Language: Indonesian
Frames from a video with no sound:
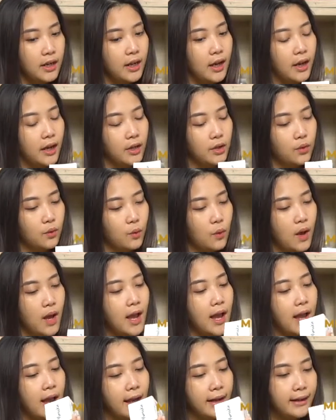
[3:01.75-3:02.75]
dan yang
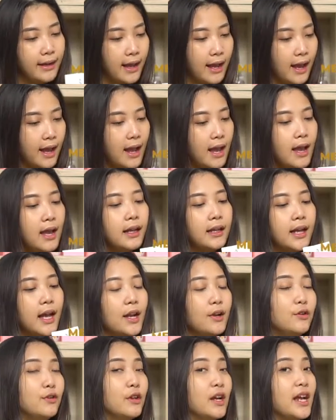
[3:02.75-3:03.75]
kedua ada
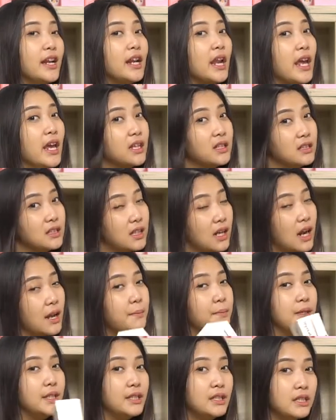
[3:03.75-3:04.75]
kandungan
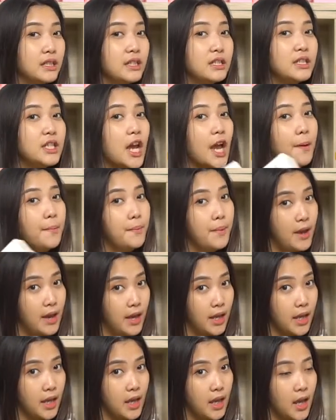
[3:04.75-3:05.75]
ekstra biji
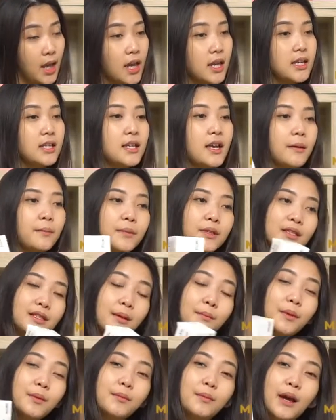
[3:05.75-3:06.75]
cabai yang
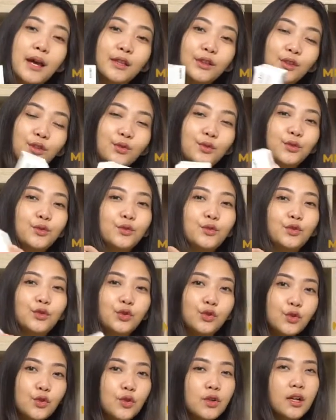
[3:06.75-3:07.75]
bisa membantu
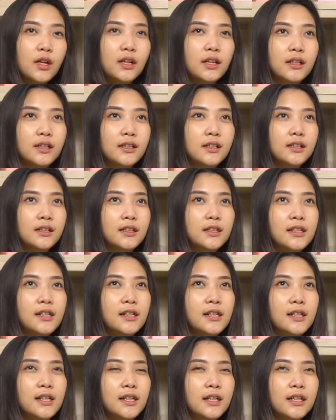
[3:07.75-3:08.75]
untuk
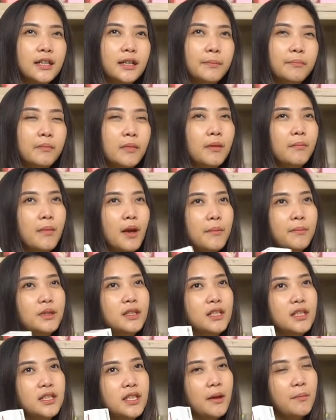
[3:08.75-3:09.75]
uh, memang
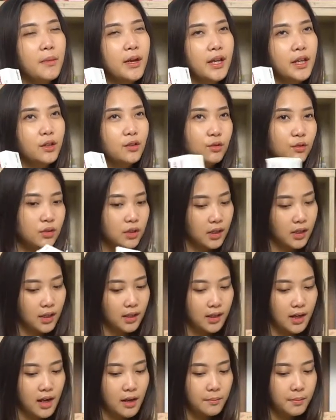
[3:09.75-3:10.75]
biji cabai itu
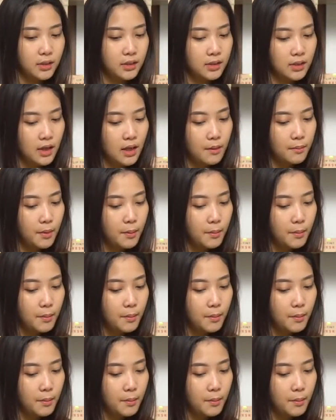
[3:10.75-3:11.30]
terkenal bisa